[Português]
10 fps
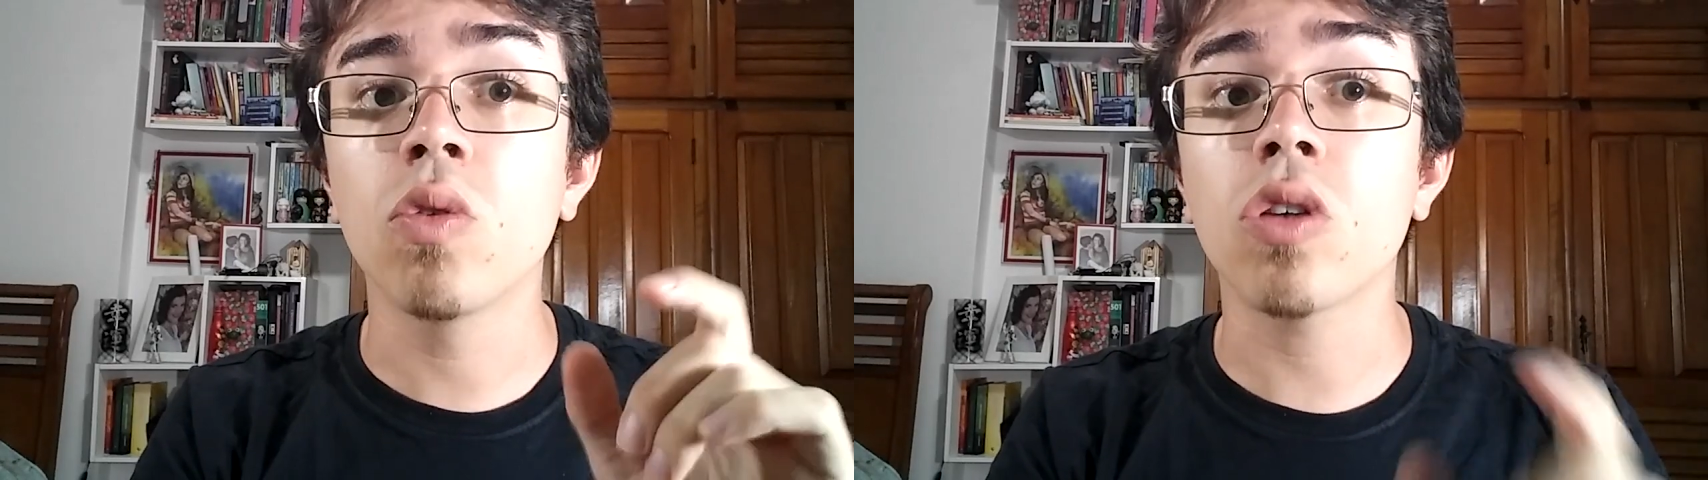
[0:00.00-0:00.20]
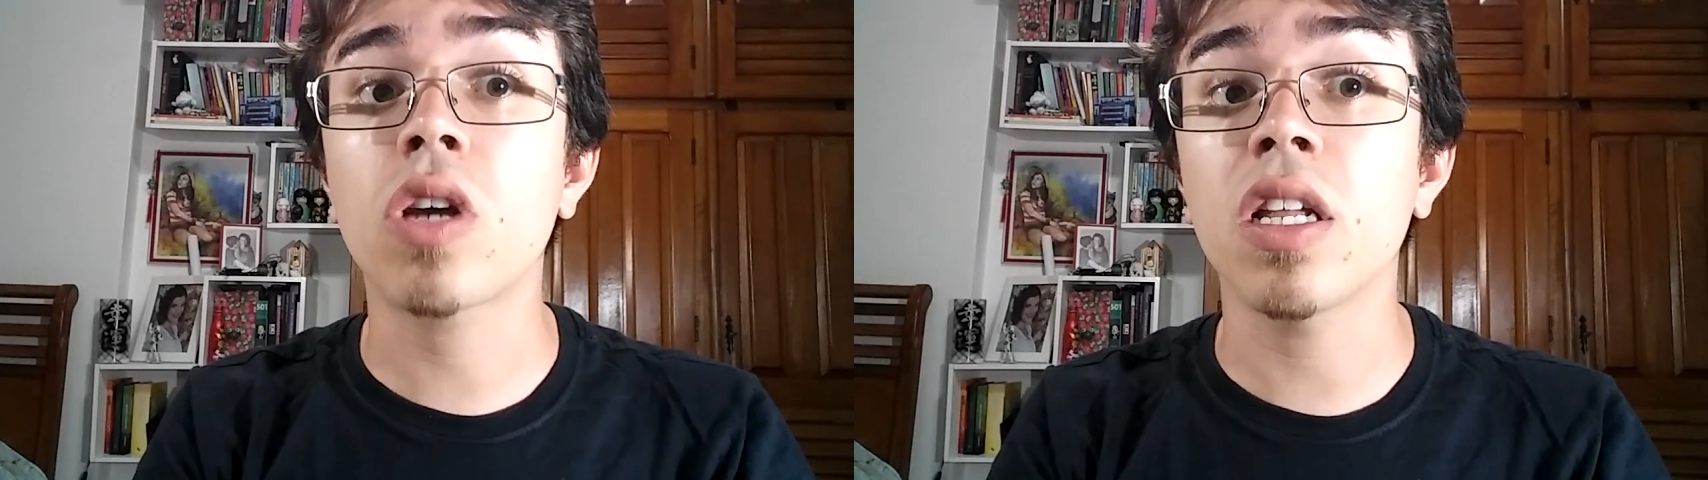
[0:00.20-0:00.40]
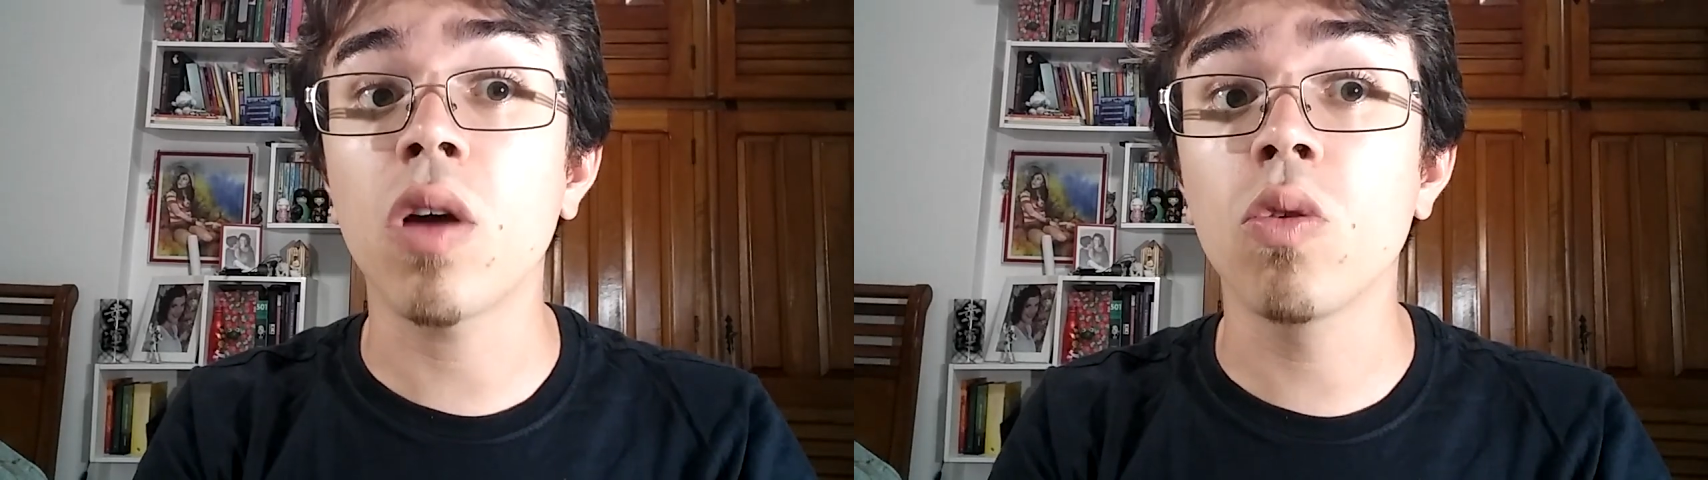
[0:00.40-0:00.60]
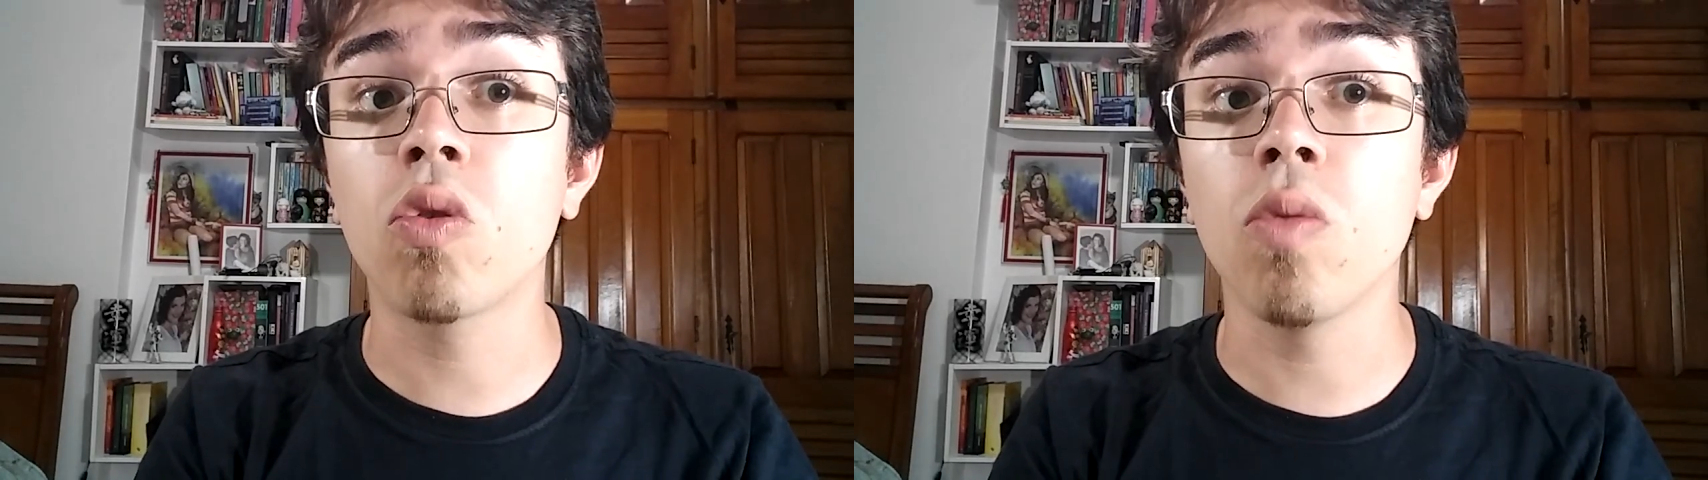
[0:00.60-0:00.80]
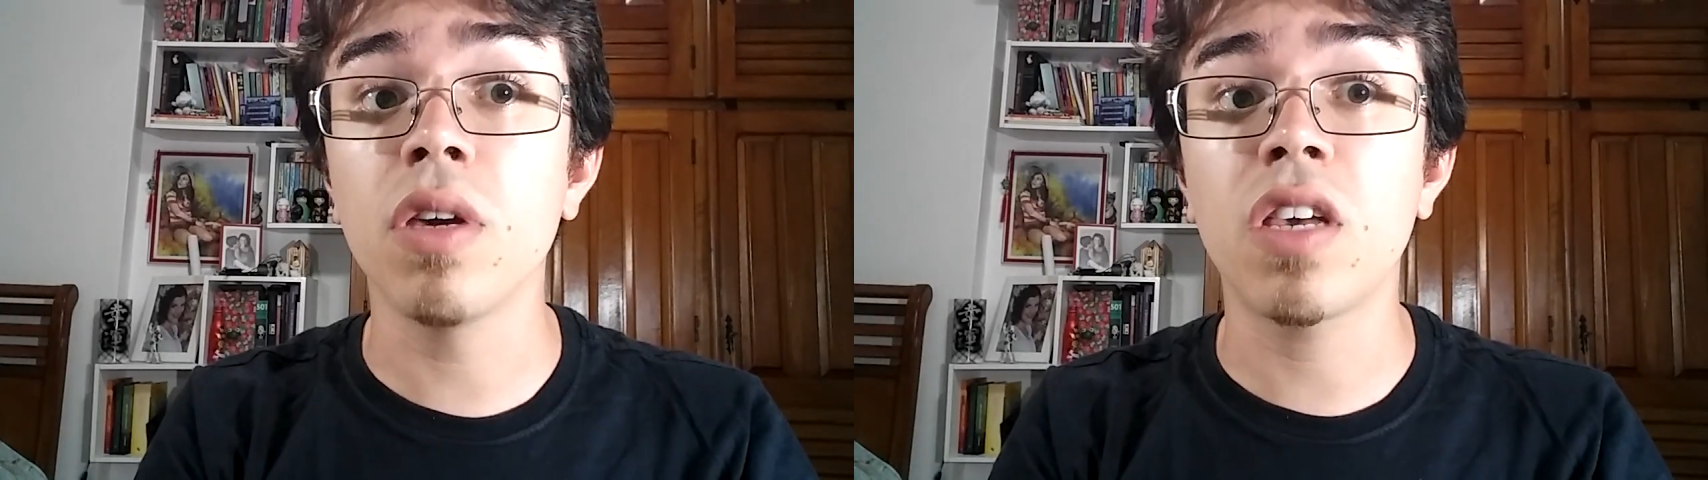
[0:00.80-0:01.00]
do nosso canal no
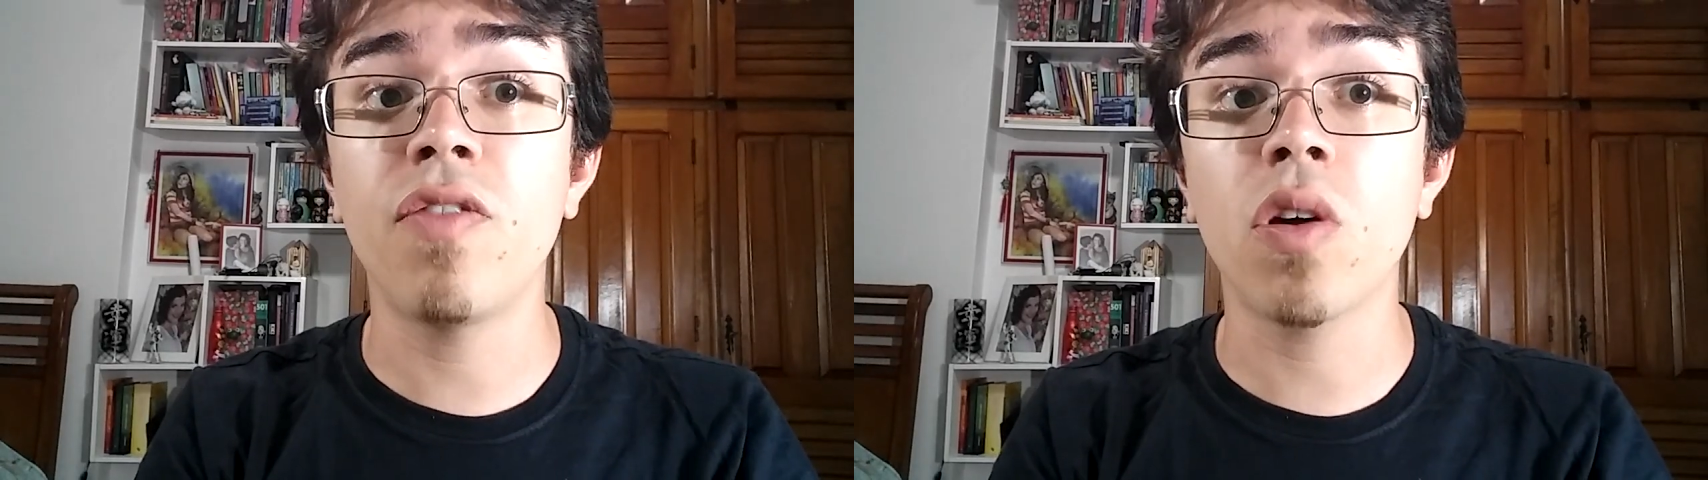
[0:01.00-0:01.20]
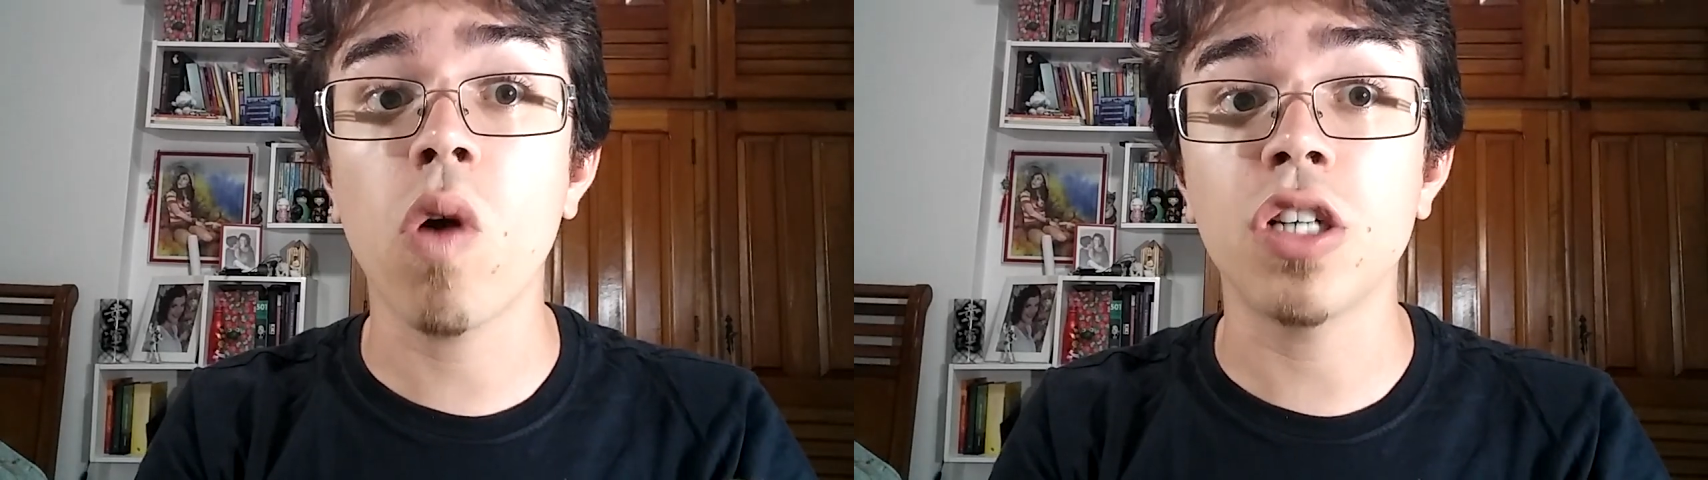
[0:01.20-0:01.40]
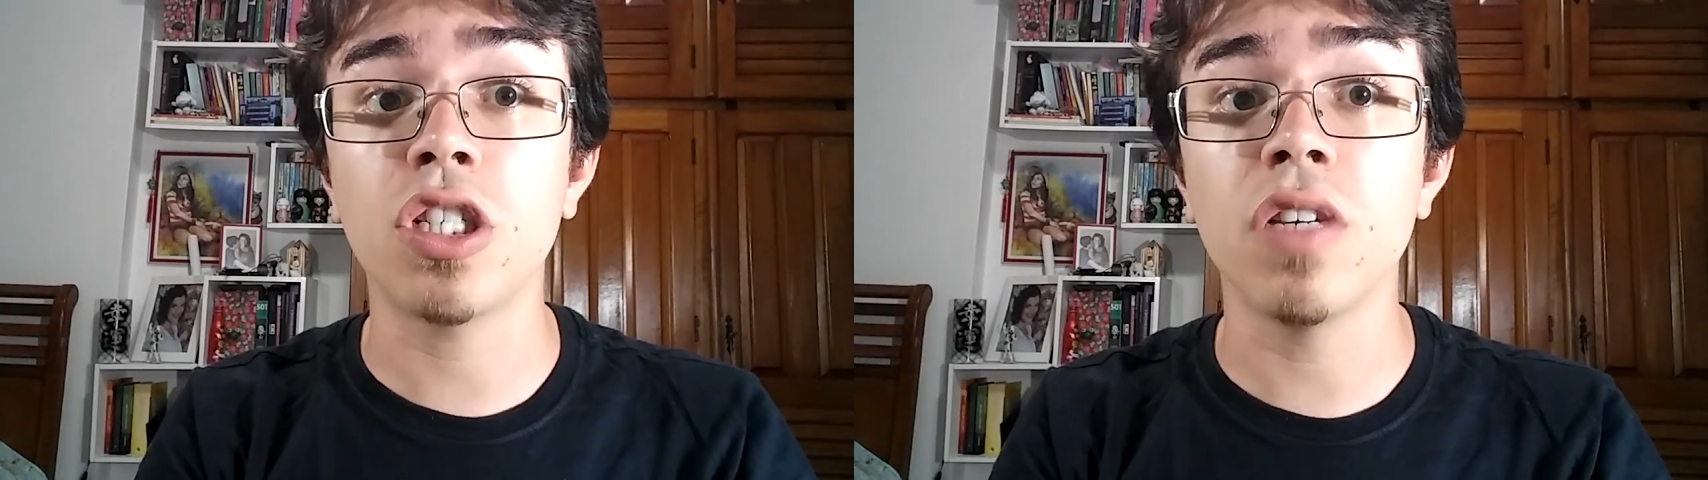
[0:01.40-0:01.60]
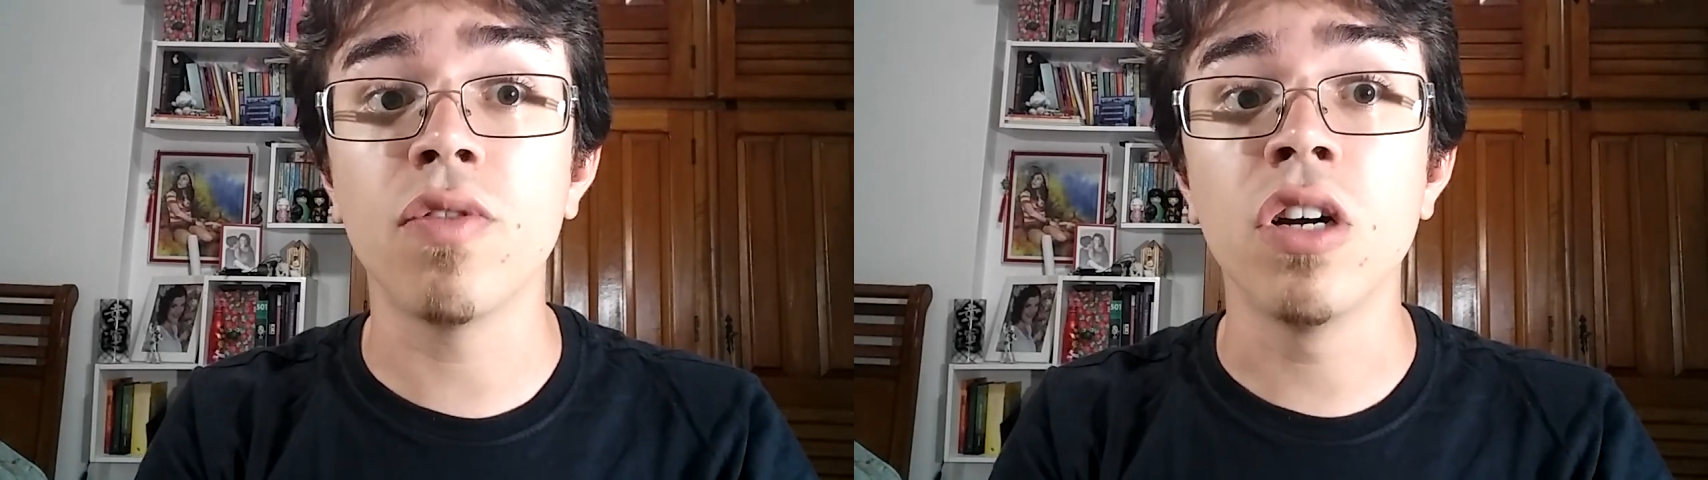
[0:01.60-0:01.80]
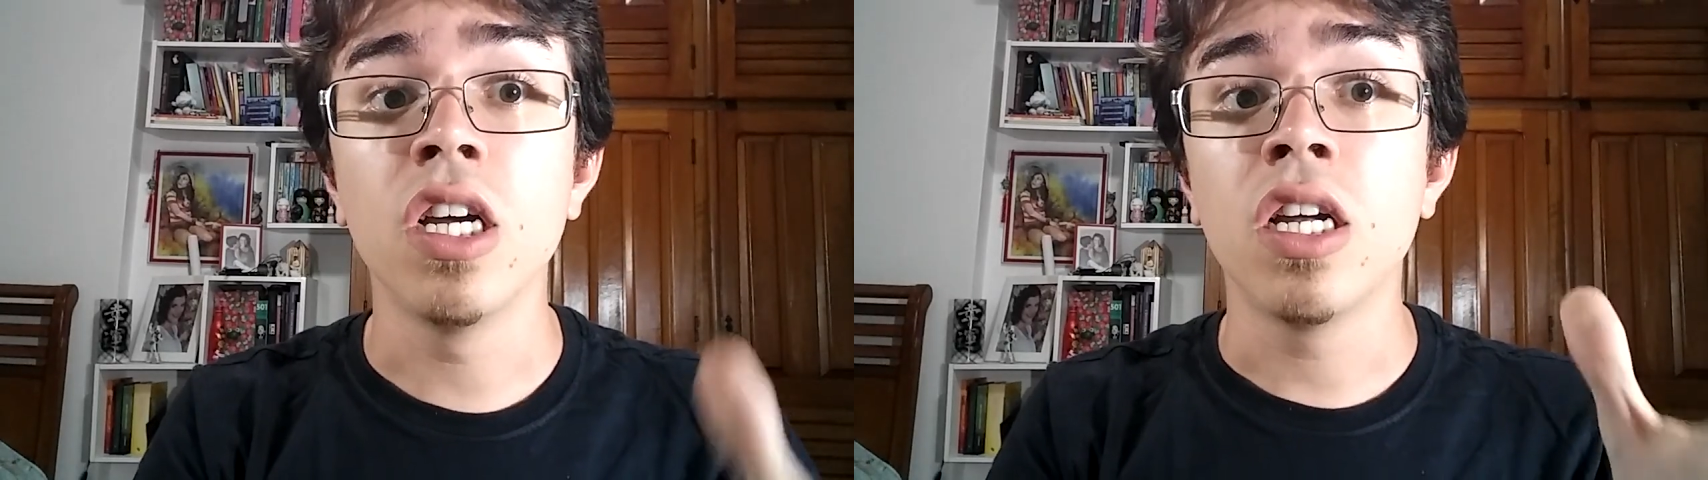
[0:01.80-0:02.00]
YouTube que ficou
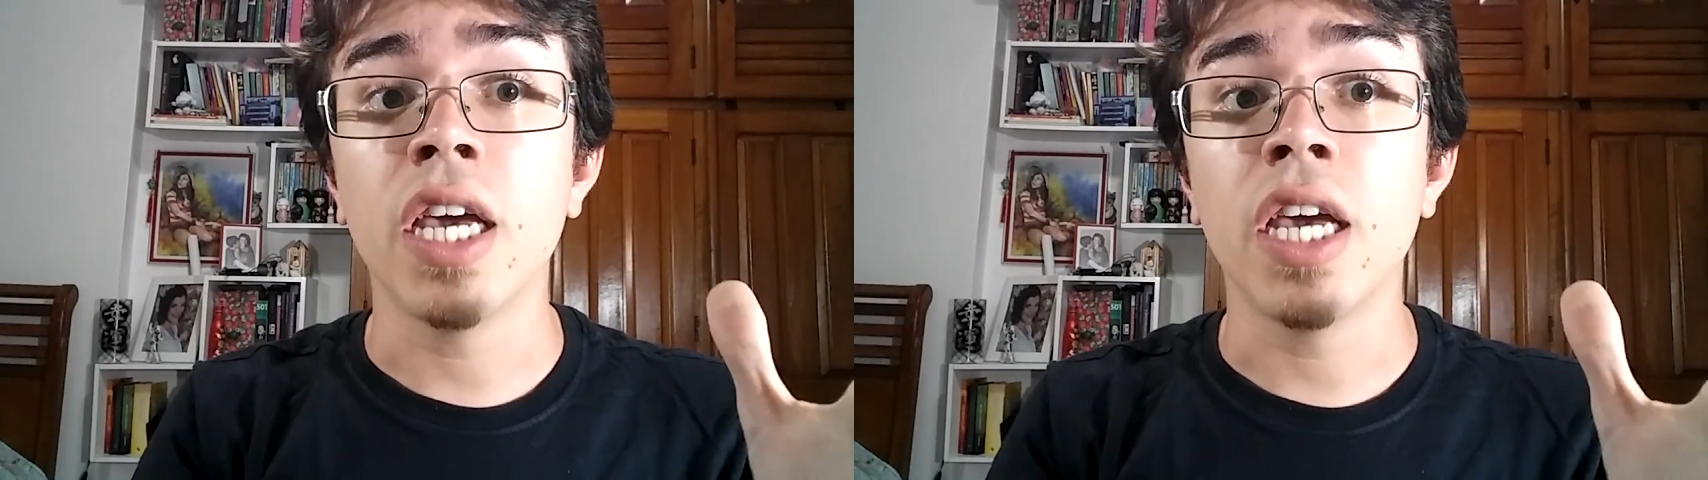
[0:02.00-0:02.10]
ativo